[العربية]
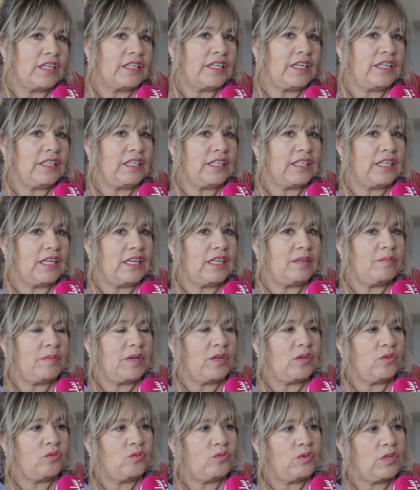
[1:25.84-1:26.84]
كاين الكلمه
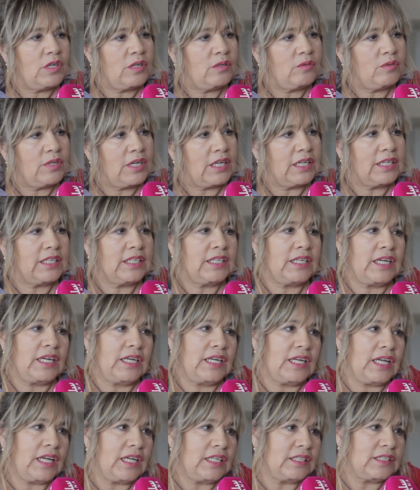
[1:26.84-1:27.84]
الاولى والاخيره
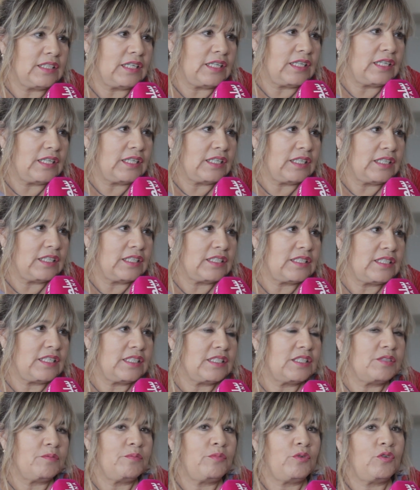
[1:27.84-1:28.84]
للقضاء خصنا
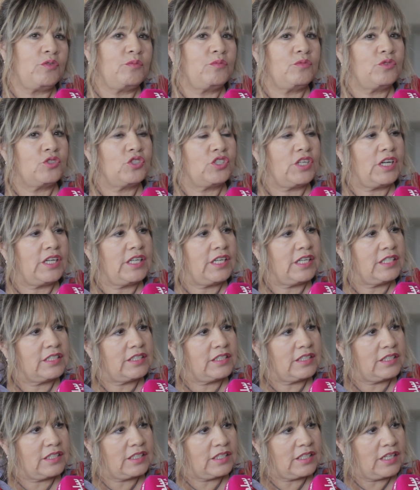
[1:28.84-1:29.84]
نتبعوا مجريات
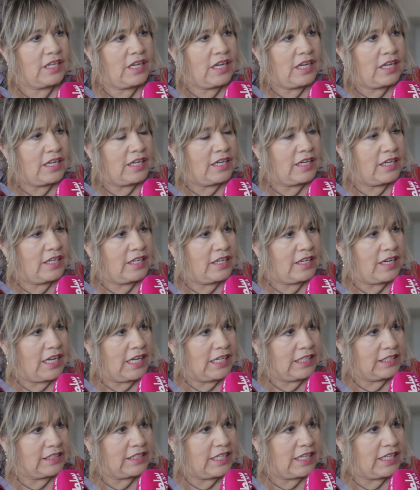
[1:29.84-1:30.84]
آه،
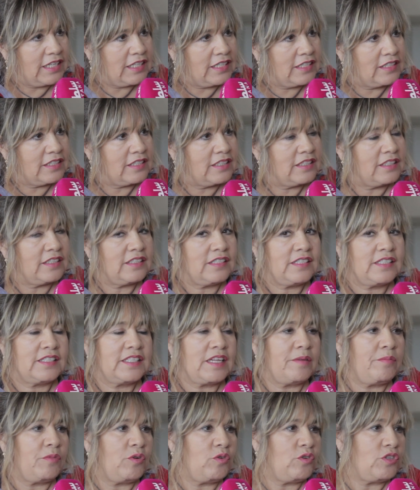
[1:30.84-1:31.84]
الاحداث
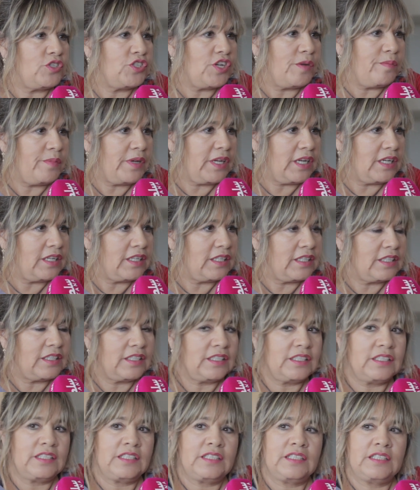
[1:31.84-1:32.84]
نستمعوا لجميع
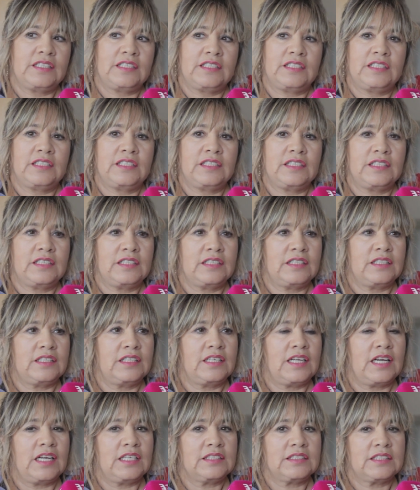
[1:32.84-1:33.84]

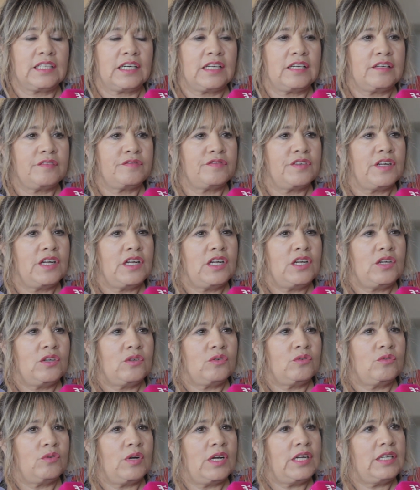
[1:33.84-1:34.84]
الاطراف
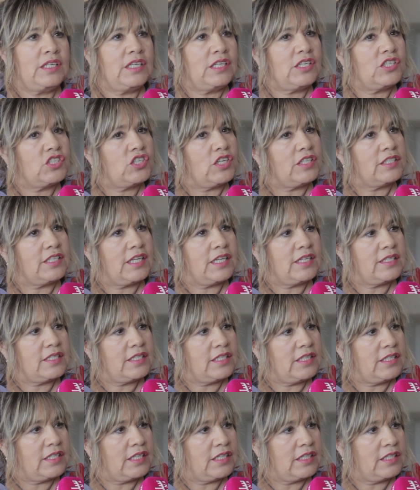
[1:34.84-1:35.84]
وانا رجعت
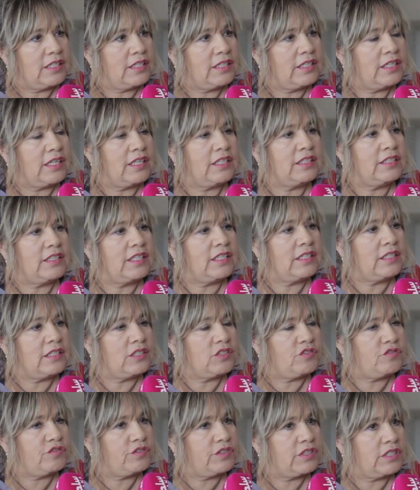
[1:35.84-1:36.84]
حزينه لانني
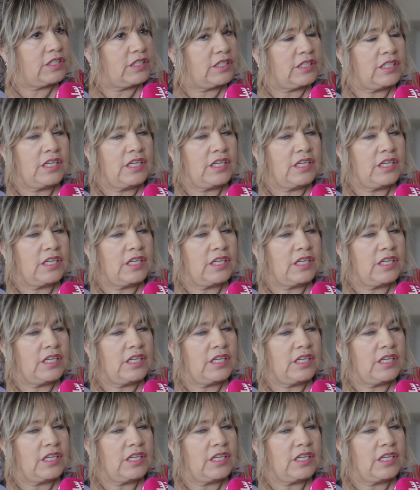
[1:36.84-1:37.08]
شفت